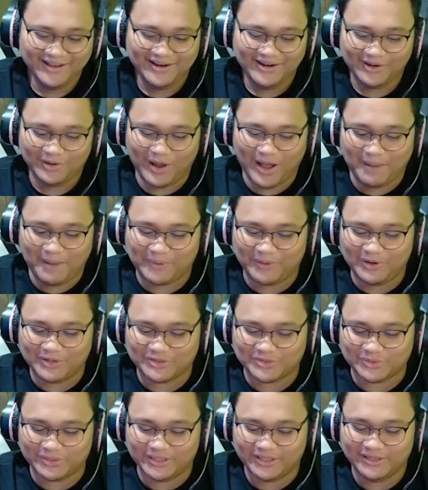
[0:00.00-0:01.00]
Tuh gue
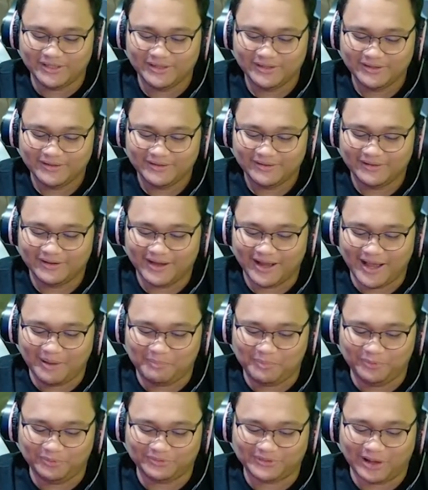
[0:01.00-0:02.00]
cuy. Ah,
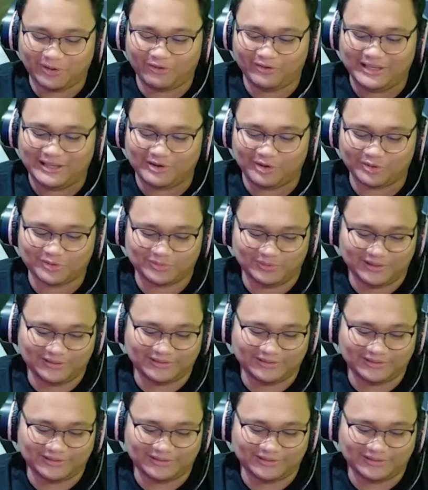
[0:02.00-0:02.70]
buta kau di road sudah